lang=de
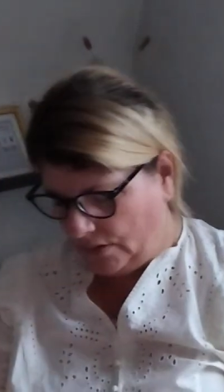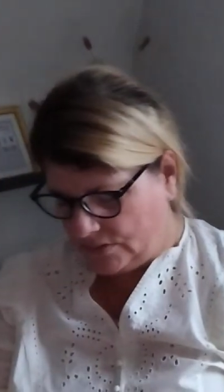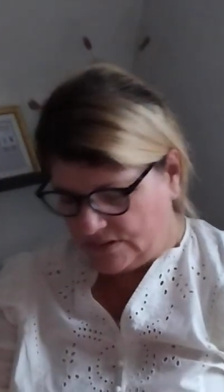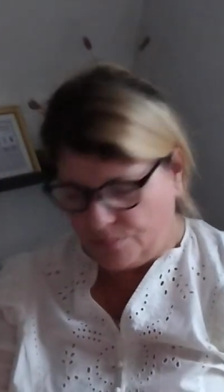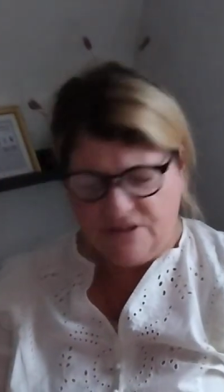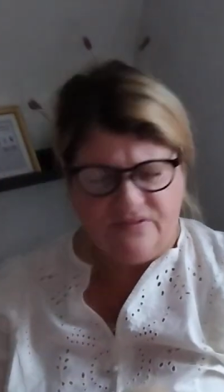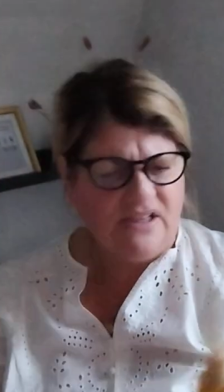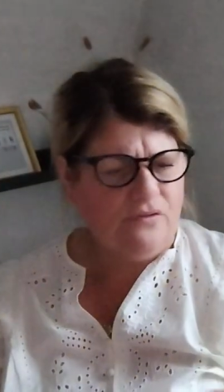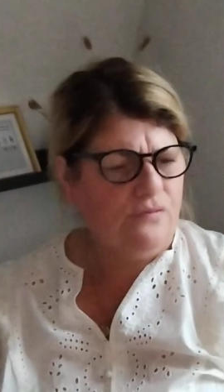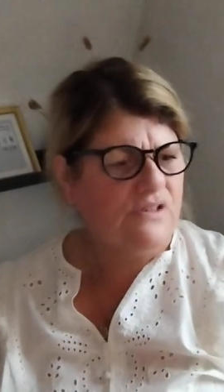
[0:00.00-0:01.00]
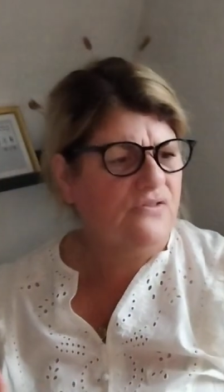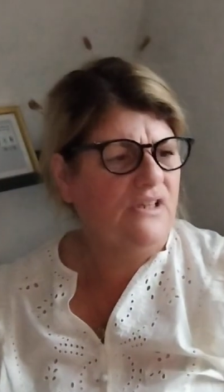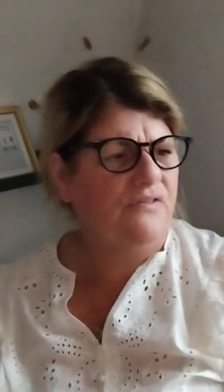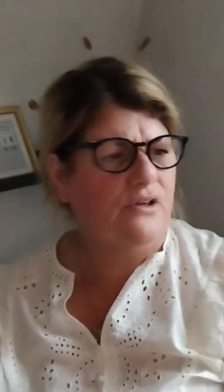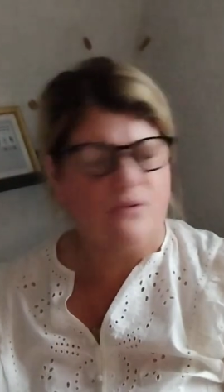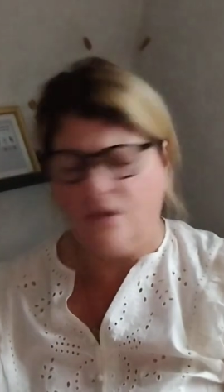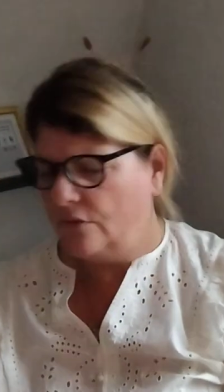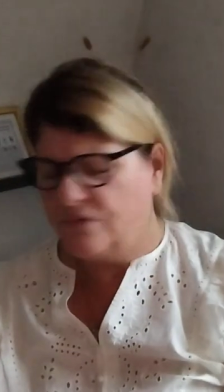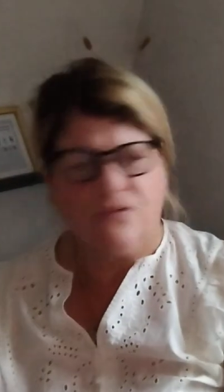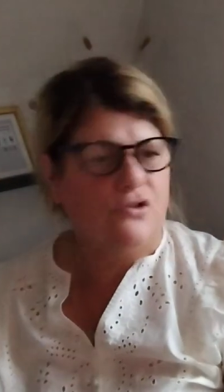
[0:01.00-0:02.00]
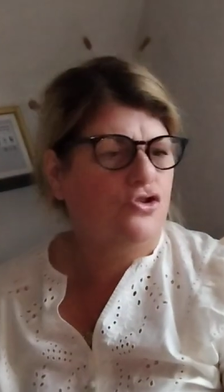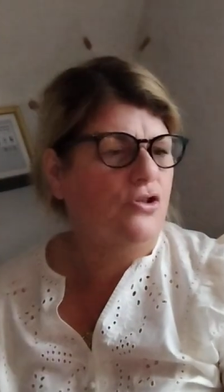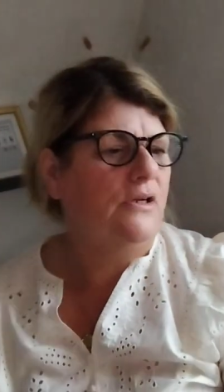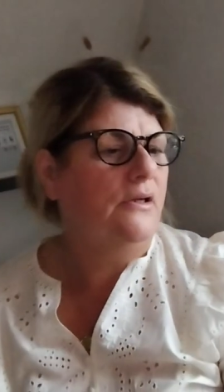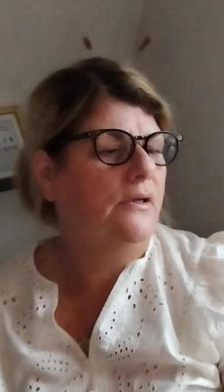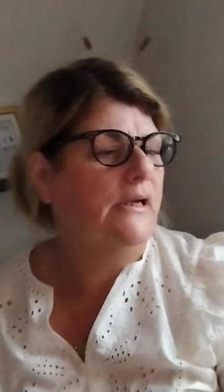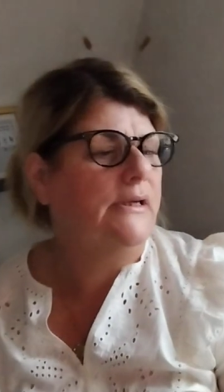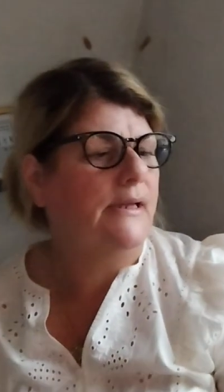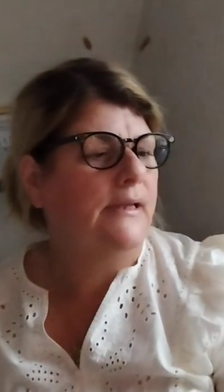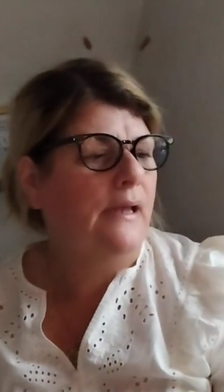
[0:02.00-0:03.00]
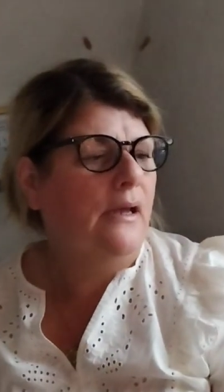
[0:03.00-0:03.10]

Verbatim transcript: Ach, das habe ich hier weggeworfen, das war irgendwie ausgelaufen, das war schon eklig.